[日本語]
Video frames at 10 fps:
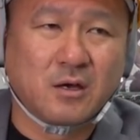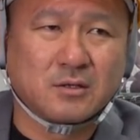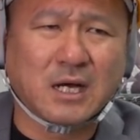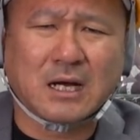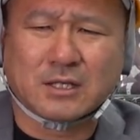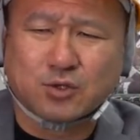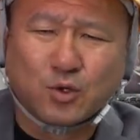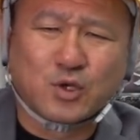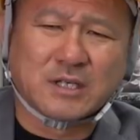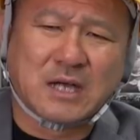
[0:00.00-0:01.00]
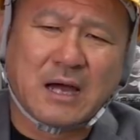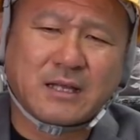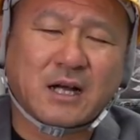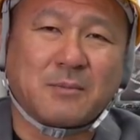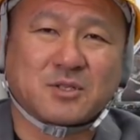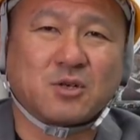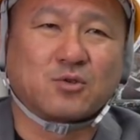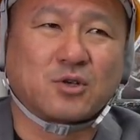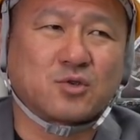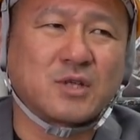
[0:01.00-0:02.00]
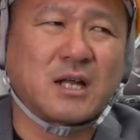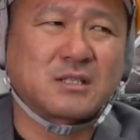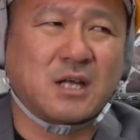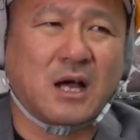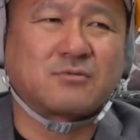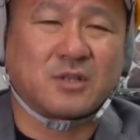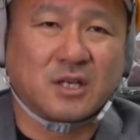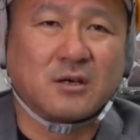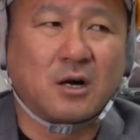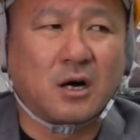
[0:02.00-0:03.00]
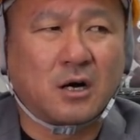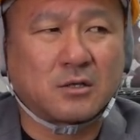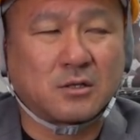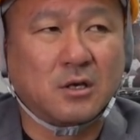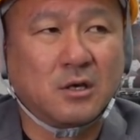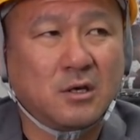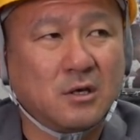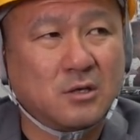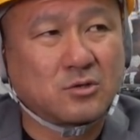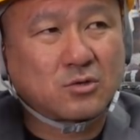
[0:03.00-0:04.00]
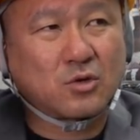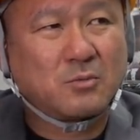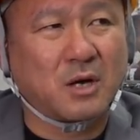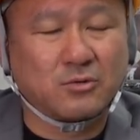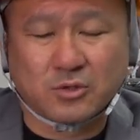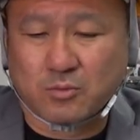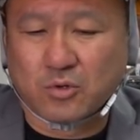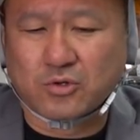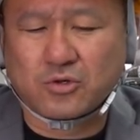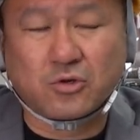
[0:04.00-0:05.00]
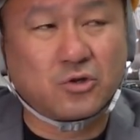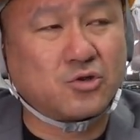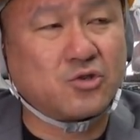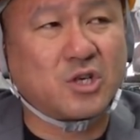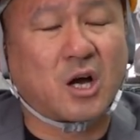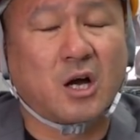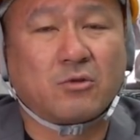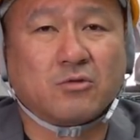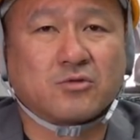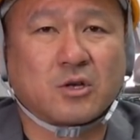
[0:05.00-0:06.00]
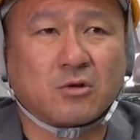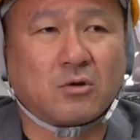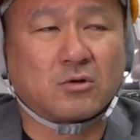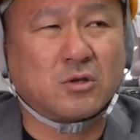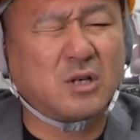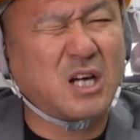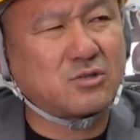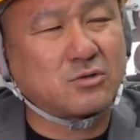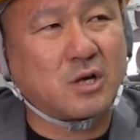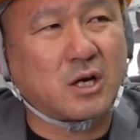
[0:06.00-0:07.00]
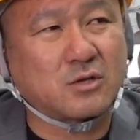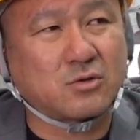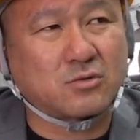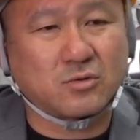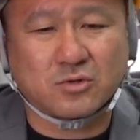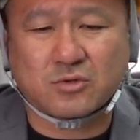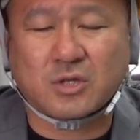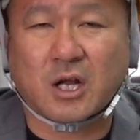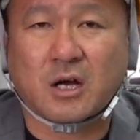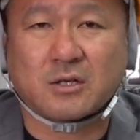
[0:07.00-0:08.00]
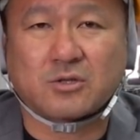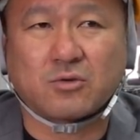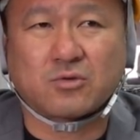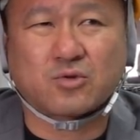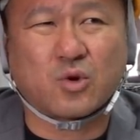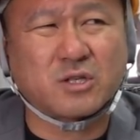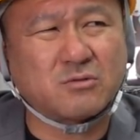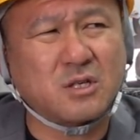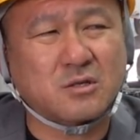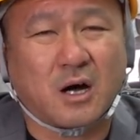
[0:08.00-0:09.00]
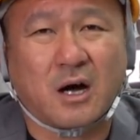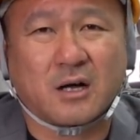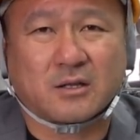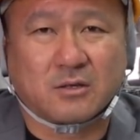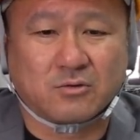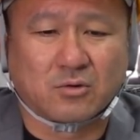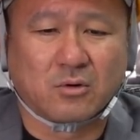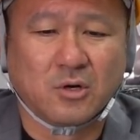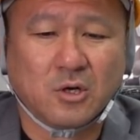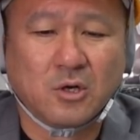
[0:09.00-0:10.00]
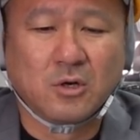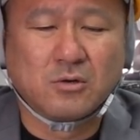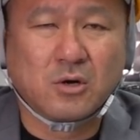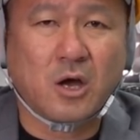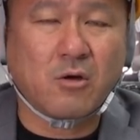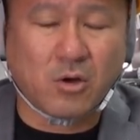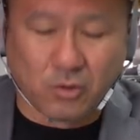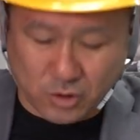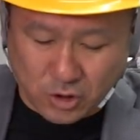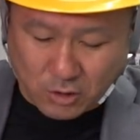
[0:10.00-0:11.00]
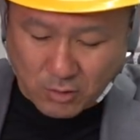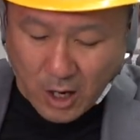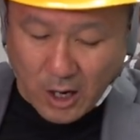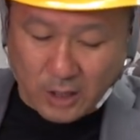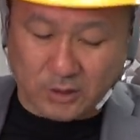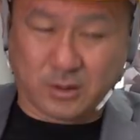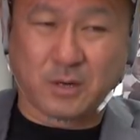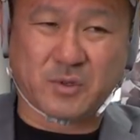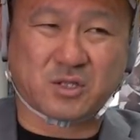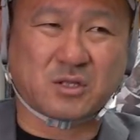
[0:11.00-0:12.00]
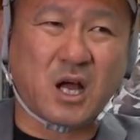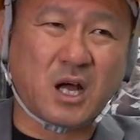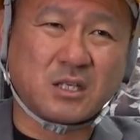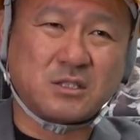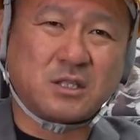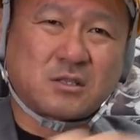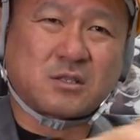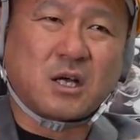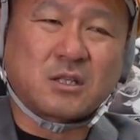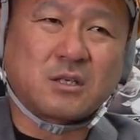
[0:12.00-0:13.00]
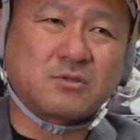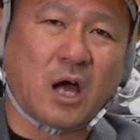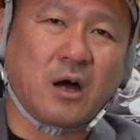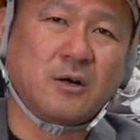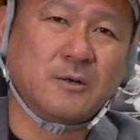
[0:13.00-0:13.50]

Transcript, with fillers: だからってその人がじゃあ間かませろとかそんな話じゃなくてね、ああって。ちょっと今、うち僕従業員10人抱えてるんですけど、来週ぐらいからちょっと薄くてなんか仕事紹介しくないですかって言うと、あ、いいよいいよ、聞いてあるわってやっぱ繋がりでいて繋がっていくじゃん。